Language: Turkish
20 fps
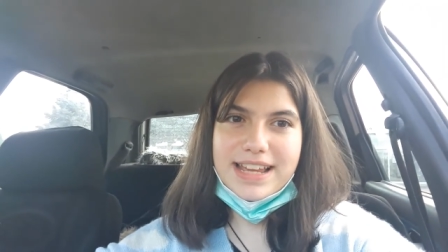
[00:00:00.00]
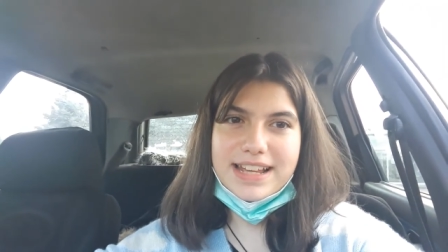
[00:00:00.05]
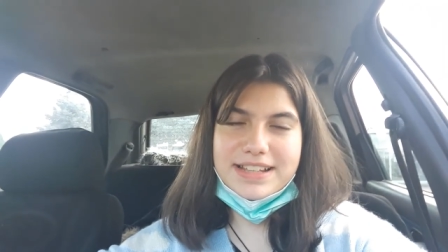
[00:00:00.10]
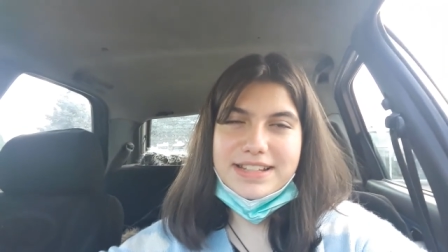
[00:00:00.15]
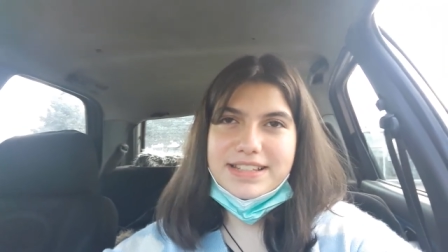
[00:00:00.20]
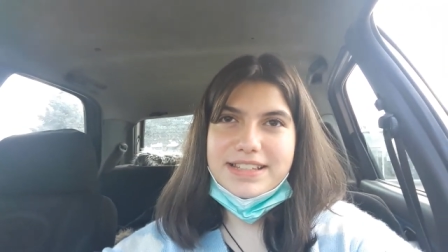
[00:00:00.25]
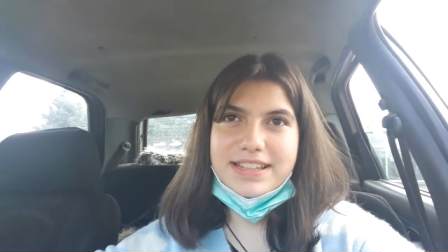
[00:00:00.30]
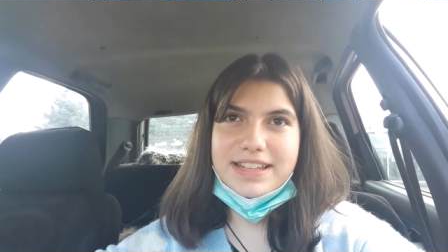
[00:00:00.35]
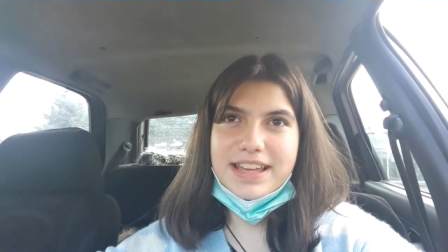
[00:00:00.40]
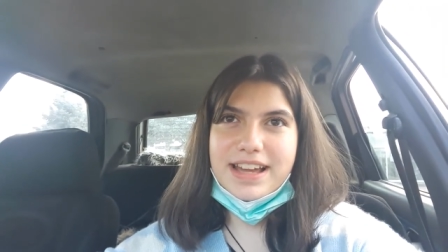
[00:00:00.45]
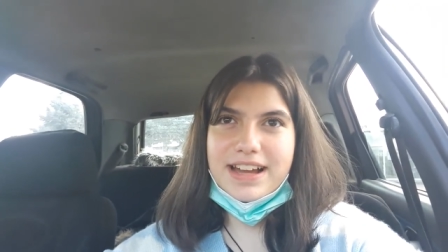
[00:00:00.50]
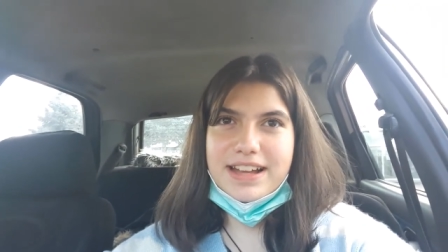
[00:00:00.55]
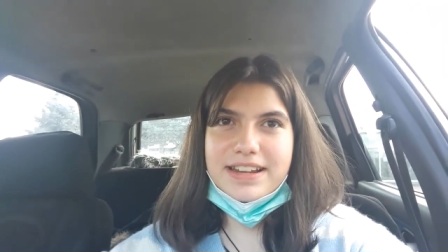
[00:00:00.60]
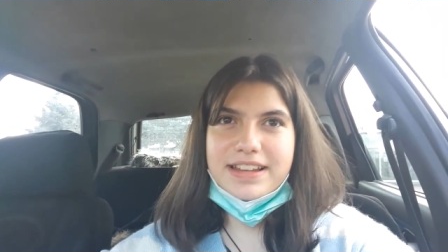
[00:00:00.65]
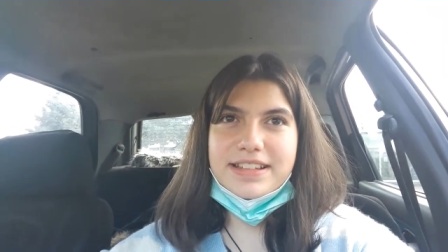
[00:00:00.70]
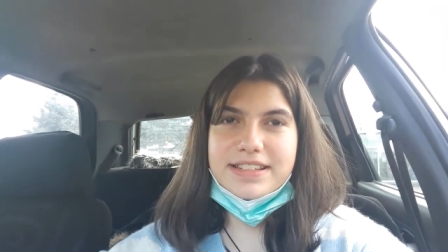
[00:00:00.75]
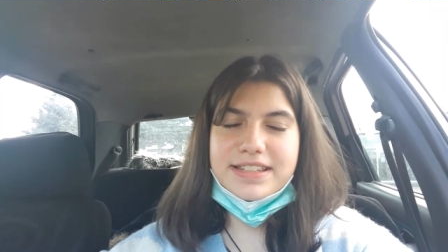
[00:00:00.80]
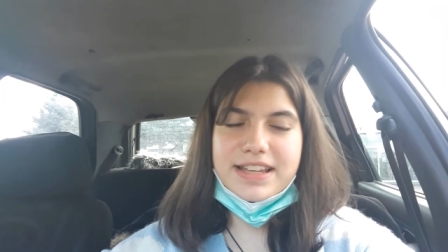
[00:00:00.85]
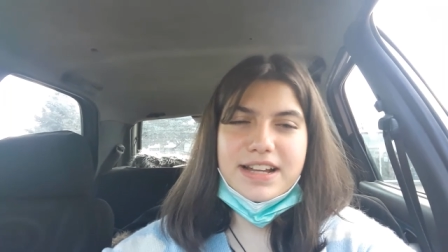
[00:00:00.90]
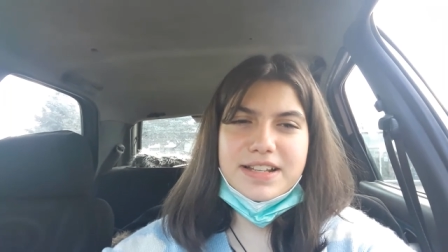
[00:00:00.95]
geçti
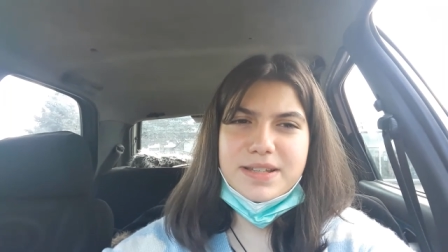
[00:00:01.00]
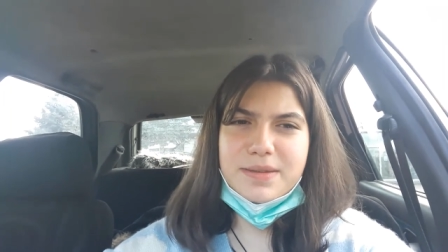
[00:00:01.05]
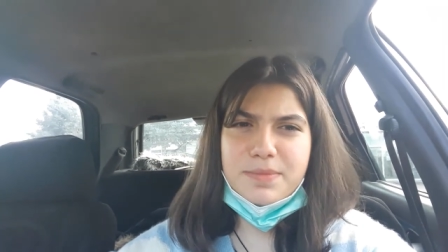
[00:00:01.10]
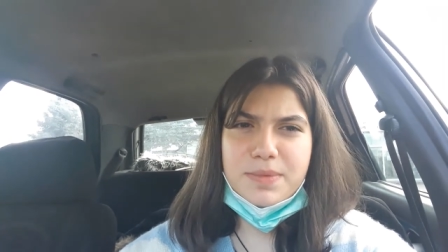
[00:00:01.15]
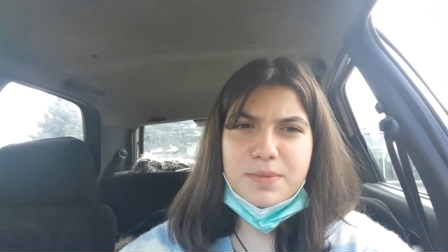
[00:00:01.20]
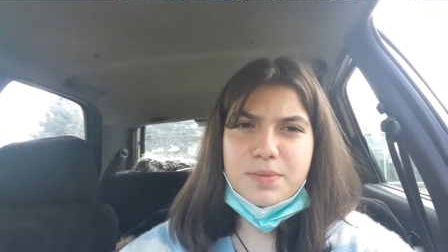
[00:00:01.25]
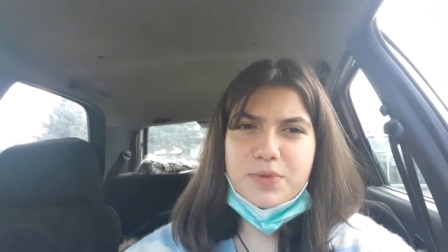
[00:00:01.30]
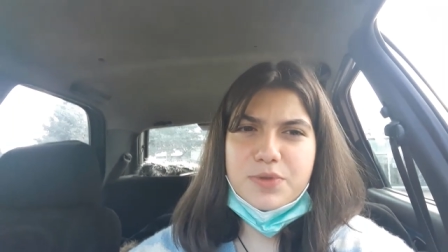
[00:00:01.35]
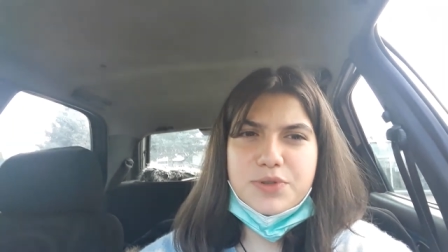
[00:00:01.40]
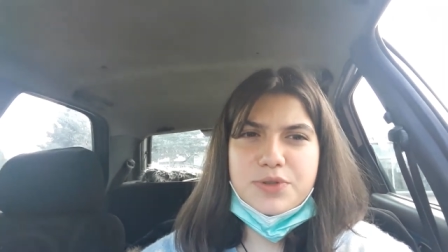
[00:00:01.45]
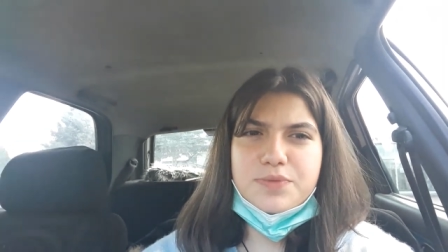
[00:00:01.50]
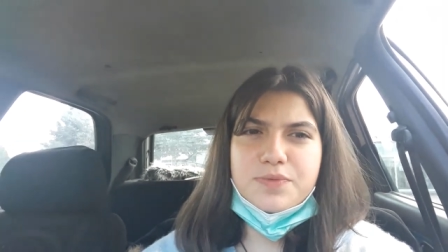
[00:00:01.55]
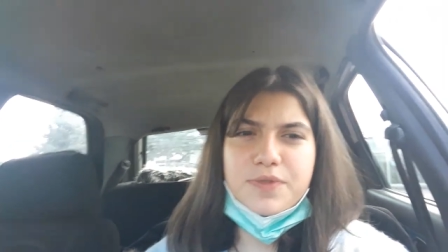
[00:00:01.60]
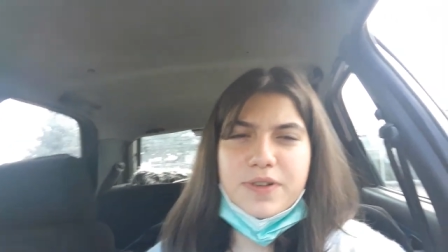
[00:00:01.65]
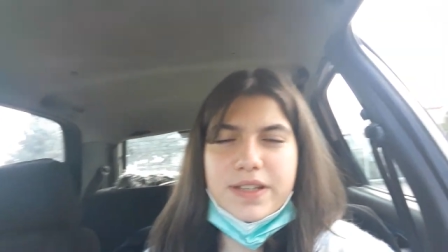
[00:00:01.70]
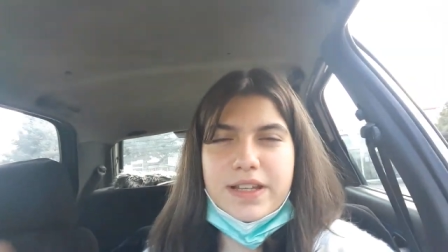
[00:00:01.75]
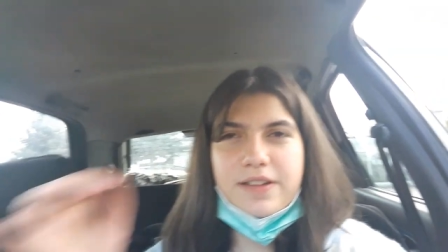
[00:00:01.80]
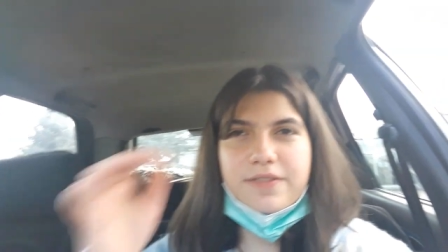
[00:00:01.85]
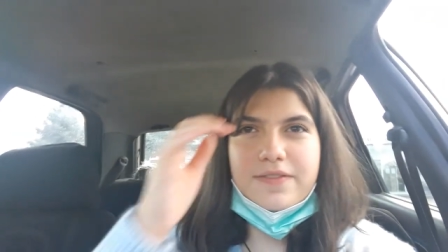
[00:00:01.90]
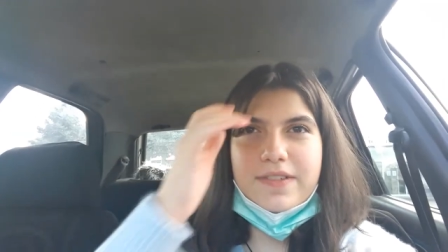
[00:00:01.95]
yani. Sadece bir boşum
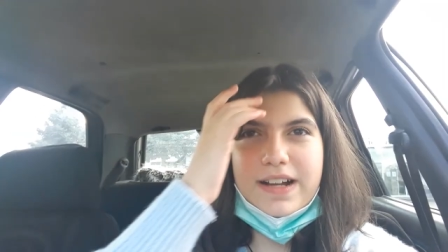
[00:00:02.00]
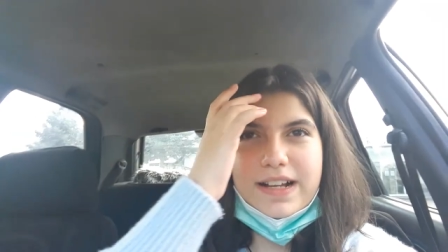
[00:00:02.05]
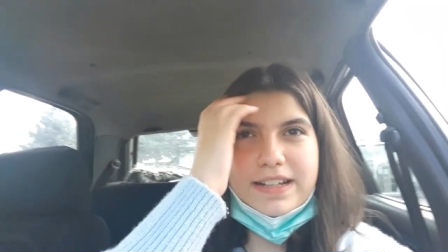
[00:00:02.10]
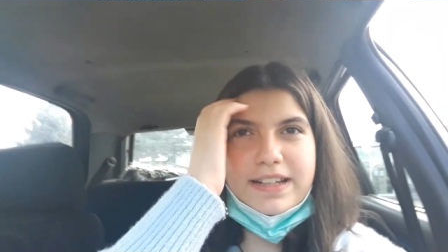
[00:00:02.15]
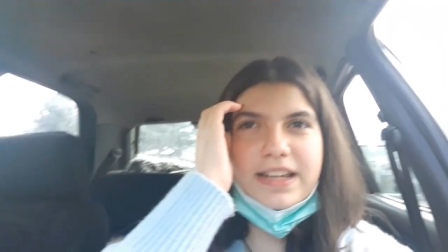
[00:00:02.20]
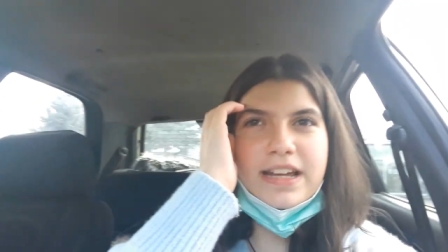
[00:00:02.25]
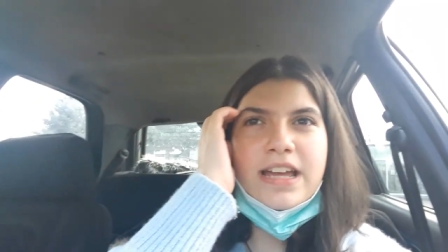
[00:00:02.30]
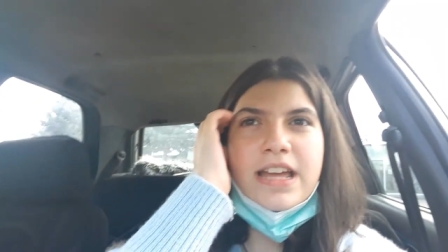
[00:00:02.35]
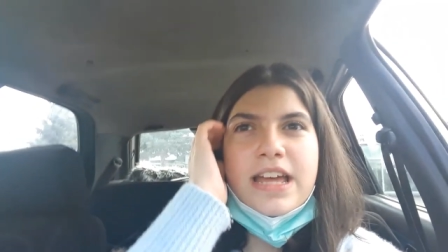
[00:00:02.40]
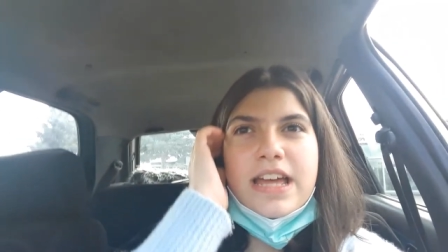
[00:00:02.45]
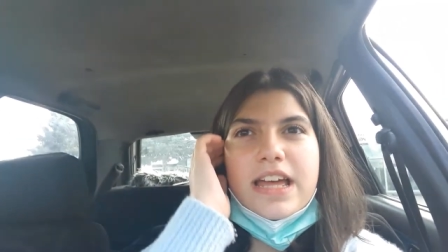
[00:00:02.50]
falan vardı.